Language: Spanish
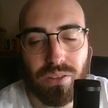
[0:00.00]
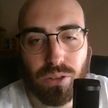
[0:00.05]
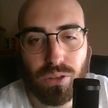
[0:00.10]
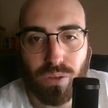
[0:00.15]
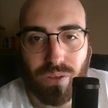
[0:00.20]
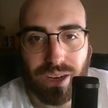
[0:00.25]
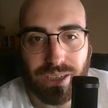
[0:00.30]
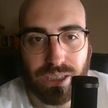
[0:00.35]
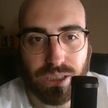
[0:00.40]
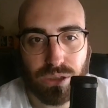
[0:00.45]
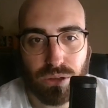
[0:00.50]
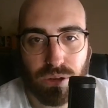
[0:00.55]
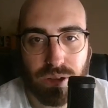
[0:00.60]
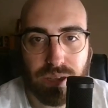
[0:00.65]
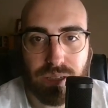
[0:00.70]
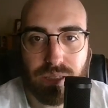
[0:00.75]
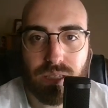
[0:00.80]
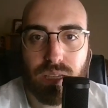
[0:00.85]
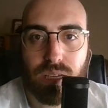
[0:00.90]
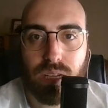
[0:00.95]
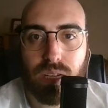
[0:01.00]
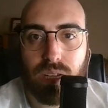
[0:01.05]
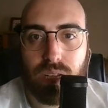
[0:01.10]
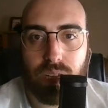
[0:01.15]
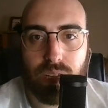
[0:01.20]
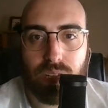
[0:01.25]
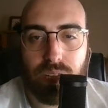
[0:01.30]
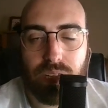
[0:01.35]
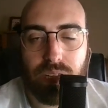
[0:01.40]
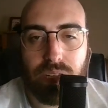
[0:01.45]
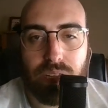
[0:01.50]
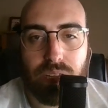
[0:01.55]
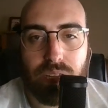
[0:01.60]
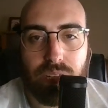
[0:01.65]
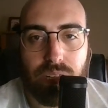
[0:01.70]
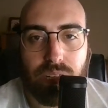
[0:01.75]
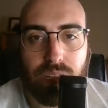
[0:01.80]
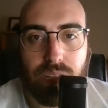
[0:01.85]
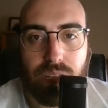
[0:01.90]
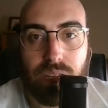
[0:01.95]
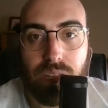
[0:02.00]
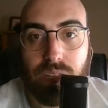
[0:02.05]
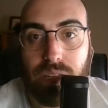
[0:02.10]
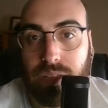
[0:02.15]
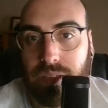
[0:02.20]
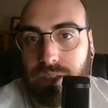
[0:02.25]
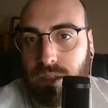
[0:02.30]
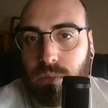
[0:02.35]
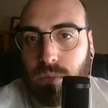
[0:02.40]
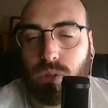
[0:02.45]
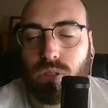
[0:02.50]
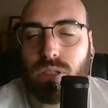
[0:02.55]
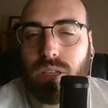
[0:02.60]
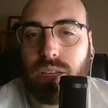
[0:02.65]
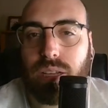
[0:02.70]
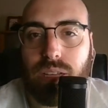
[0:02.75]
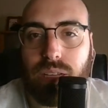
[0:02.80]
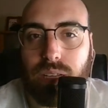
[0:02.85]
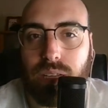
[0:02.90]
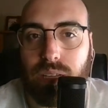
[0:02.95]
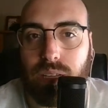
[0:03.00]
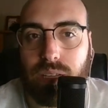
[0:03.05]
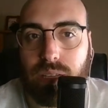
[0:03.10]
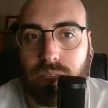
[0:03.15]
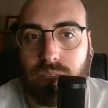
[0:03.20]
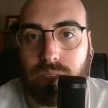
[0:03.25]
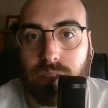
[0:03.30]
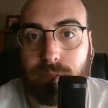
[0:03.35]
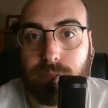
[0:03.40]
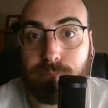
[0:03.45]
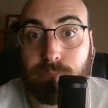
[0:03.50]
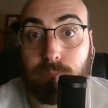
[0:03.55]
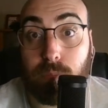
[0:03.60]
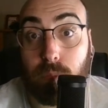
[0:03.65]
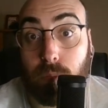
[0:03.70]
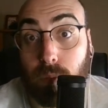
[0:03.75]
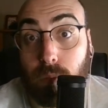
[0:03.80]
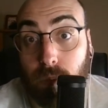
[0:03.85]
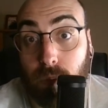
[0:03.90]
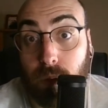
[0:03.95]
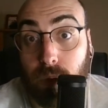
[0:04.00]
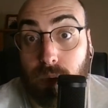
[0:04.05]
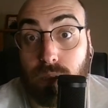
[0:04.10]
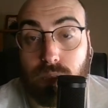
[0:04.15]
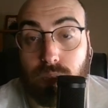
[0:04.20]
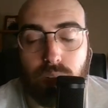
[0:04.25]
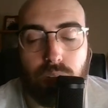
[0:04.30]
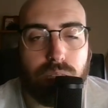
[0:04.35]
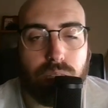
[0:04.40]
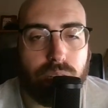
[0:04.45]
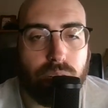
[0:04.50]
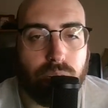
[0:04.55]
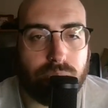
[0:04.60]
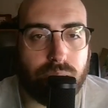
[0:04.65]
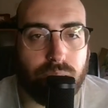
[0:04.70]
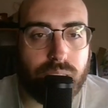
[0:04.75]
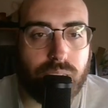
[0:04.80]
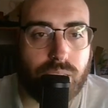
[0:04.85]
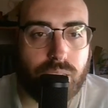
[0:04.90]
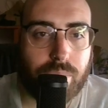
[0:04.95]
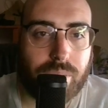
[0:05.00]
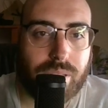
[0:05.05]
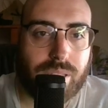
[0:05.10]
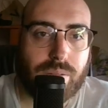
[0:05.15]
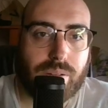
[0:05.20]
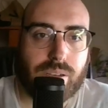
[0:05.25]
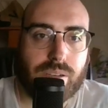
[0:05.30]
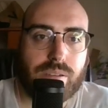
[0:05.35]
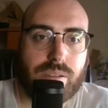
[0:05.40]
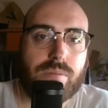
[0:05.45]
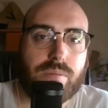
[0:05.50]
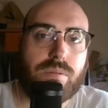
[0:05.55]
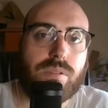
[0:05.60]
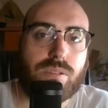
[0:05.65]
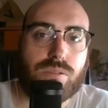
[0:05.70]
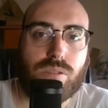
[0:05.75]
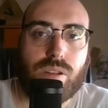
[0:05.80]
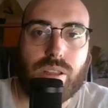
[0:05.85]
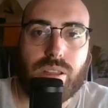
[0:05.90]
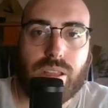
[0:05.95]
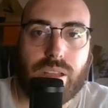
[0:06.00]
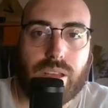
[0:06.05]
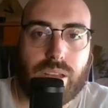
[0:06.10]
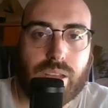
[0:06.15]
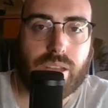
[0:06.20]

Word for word: todas las historias. Ese montaje sería interesante también de ver. Es una idea